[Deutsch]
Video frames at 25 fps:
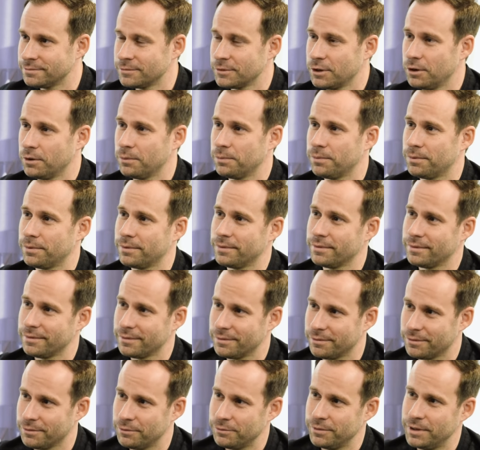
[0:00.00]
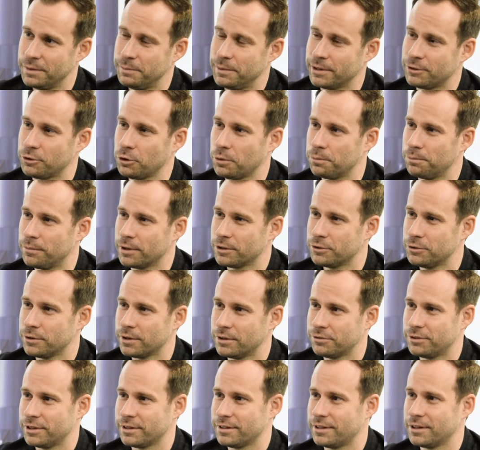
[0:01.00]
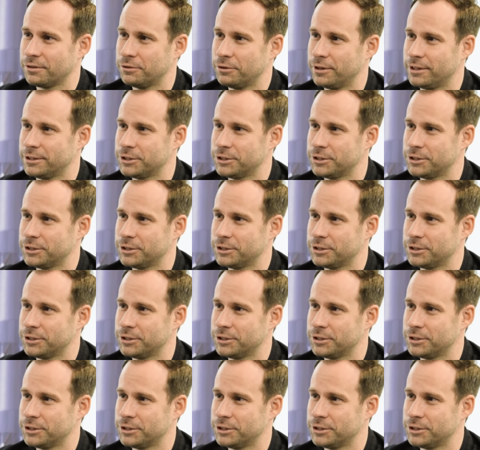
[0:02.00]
Habe, wie ich mit der Abendmatura fertig war,